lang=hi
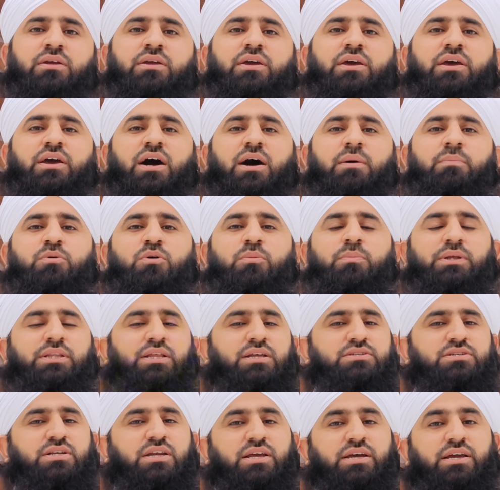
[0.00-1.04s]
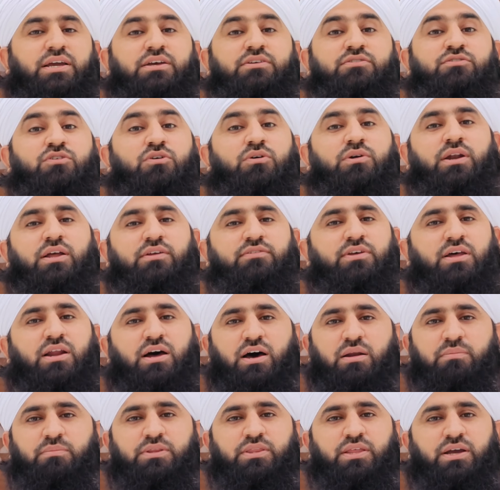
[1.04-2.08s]
कि आपको पता चले कि इसको नज़र
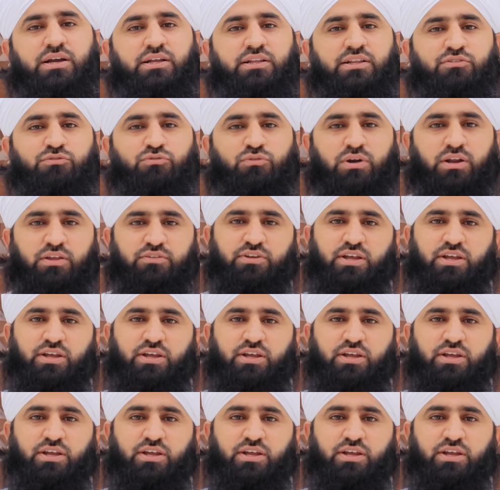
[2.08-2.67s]
हर बंदा के इसको